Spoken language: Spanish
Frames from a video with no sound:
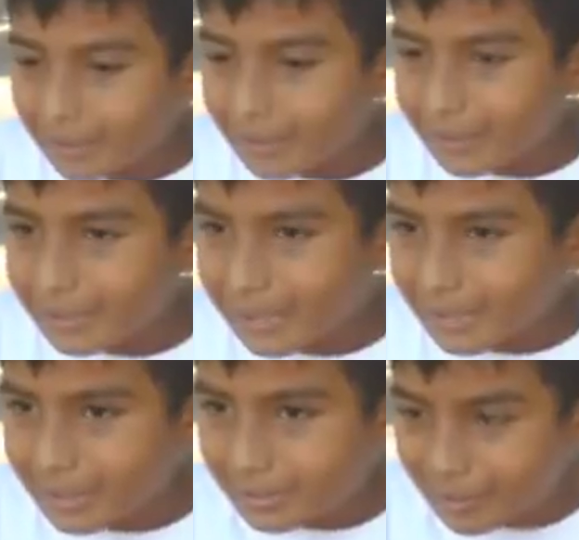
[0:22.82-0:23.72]
Quiero regresar a
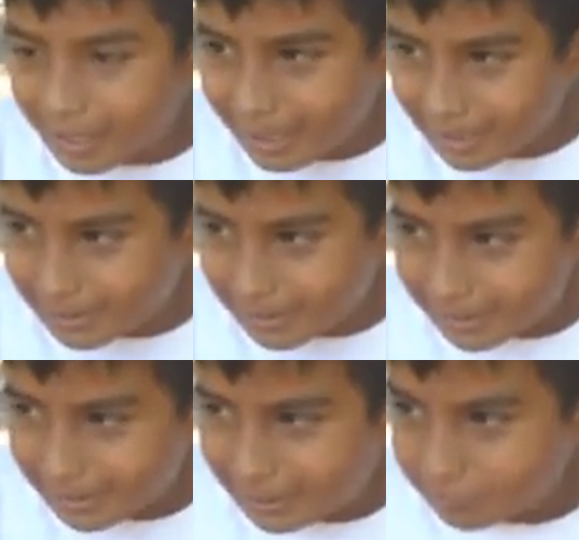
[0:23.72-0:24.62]
la escuela. ¿Por qué?